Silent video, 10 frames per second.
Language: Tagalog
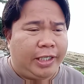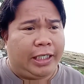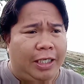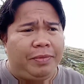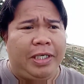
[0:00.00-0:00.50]

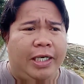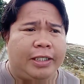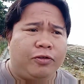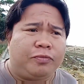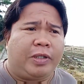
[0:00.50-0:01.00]
labi na
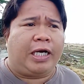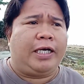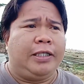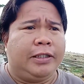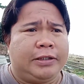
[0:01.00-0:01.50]
katong mga
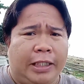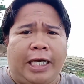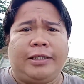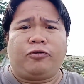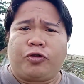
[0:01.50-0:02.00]

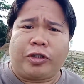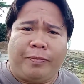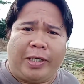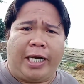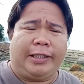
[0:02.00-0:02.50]
nagantos
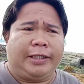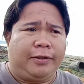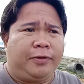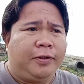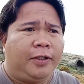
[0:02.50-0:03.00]
nga mga adik
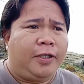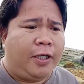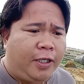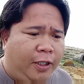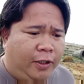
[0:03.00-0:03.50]
no
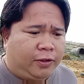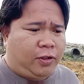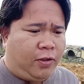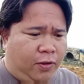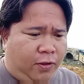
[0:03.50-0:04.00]
so